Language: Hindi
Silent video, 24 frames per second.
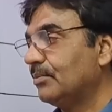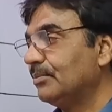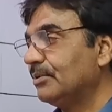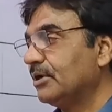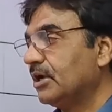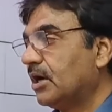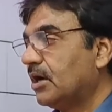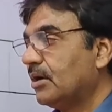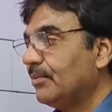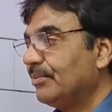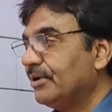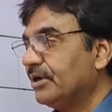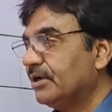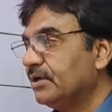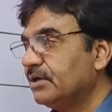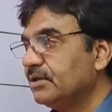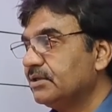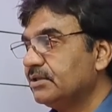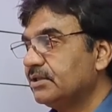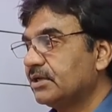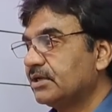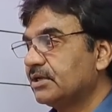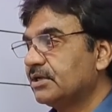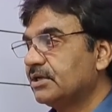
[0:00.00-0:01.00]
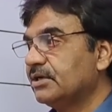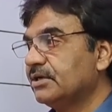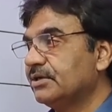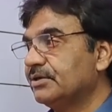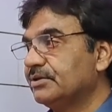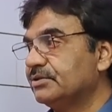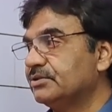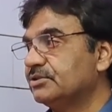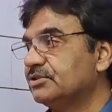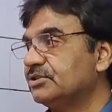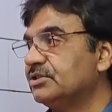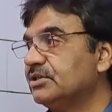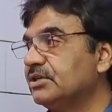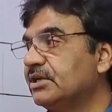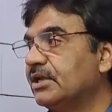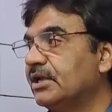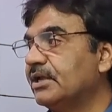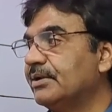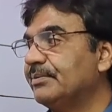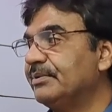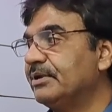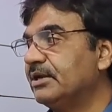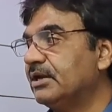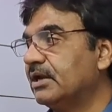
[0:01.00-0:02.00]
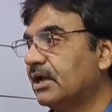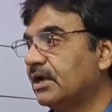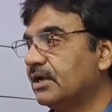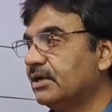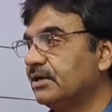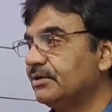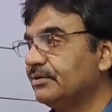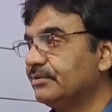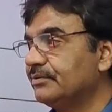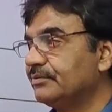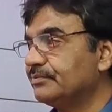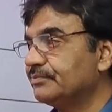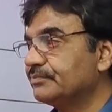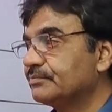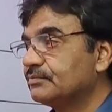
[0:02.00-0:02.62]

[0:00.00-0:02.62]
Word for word: हम यहाँ पे देखिए सी के बी लाइन